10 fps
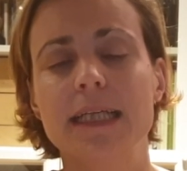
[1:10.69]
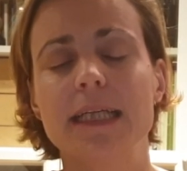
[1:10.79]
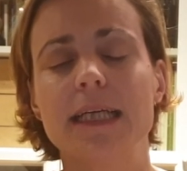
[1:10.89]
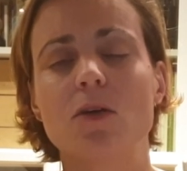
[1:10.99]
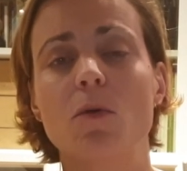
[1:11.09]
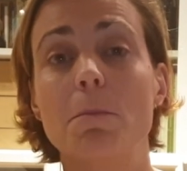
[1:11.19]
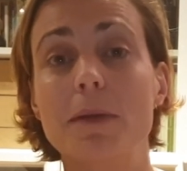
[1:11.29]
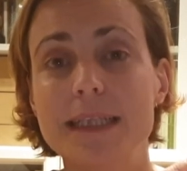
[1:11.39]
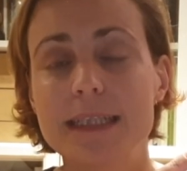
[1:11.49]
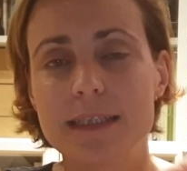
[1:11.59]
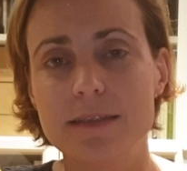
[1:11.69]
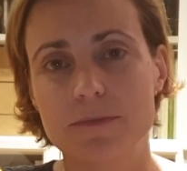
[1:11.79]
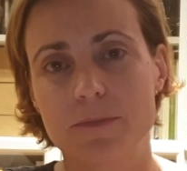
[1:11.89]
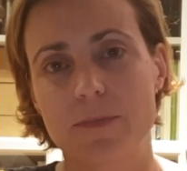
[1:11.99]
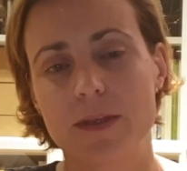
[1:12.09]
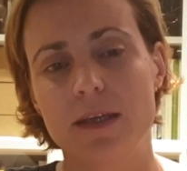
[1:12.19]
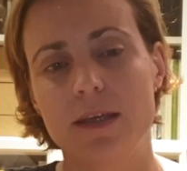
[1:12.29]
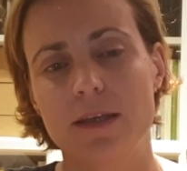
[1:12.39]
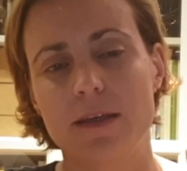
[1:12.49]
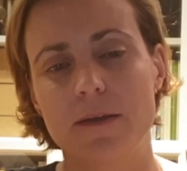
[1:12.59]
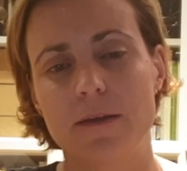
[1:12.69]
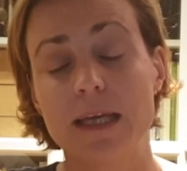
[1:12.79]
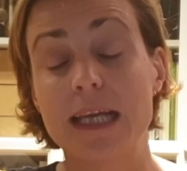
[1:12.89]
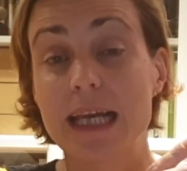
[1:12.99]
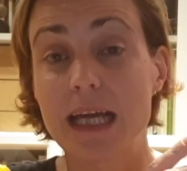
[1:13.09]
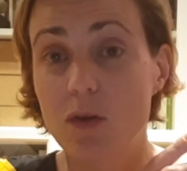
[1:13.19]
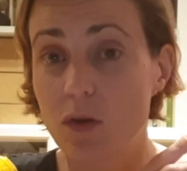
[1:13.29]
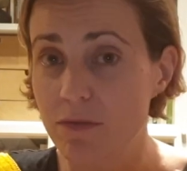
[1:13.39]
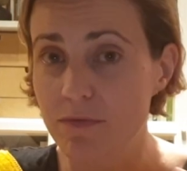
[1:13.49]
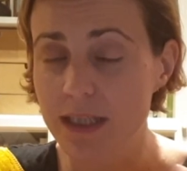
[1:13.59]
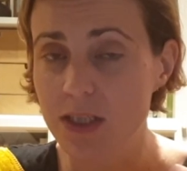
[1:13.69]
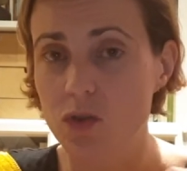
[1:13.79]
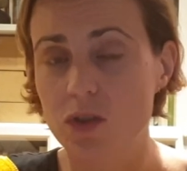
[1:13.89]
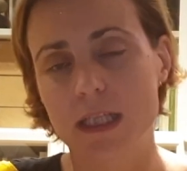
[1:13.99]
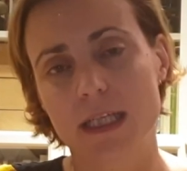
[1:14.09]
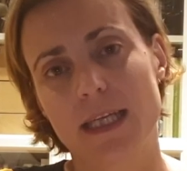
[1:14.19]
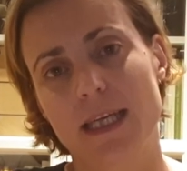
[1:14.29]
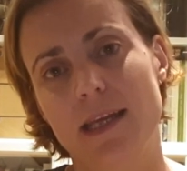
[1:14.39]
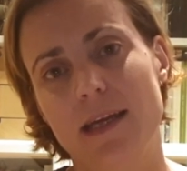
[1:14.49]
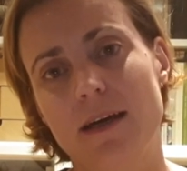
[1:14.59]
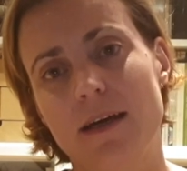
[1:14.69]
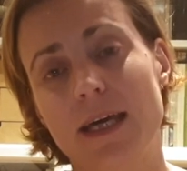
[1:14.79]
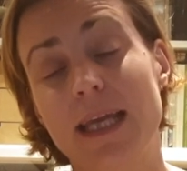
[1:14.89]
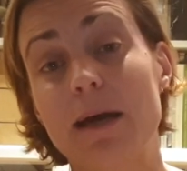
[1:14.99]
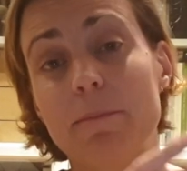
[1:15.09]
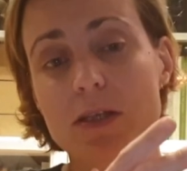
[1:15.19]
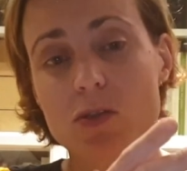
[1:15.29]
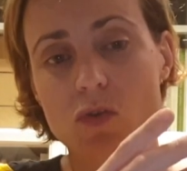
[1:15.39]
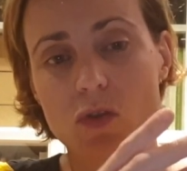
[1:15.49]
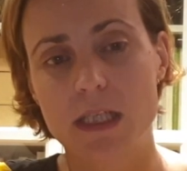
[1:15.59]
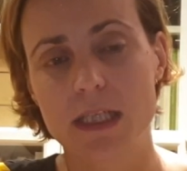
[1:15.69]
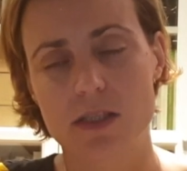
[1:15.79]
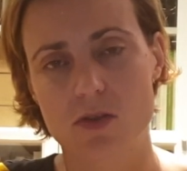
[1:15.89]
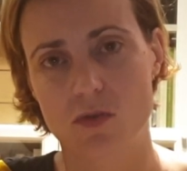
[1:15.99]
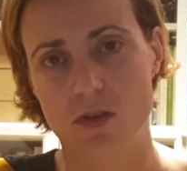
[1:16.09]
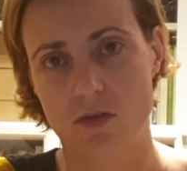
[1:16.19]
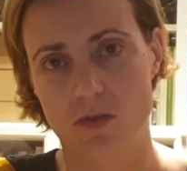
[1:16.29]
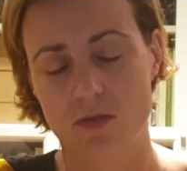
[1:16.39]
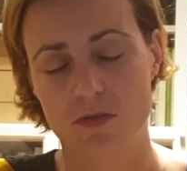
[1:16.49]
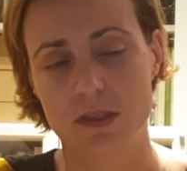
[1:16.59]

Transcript: que completa eh, el grado, el efecto que genera en la persona y en su entorno.